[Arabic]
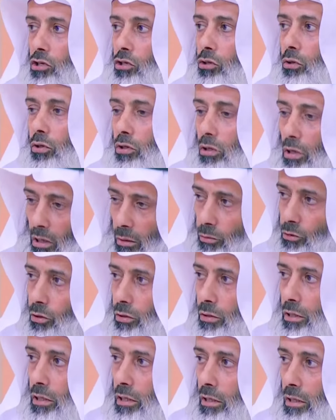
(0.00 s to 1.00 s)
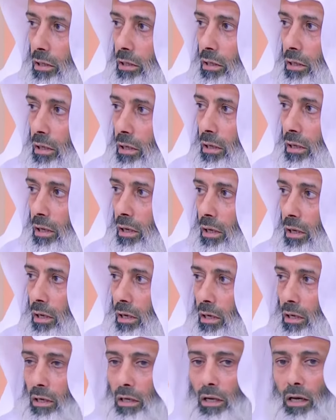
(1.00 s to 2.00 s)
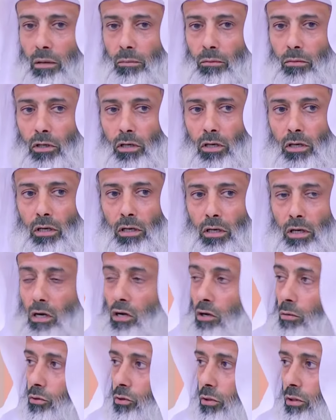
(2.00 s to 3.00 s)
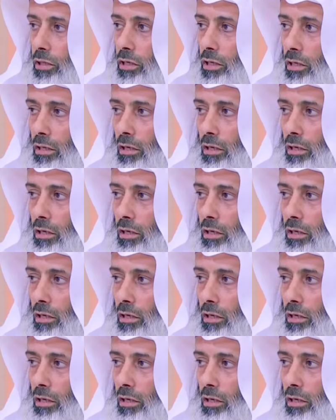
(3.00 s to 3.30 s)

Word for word: كلهم سعوديين يا سلام نعم كلهم سعوديين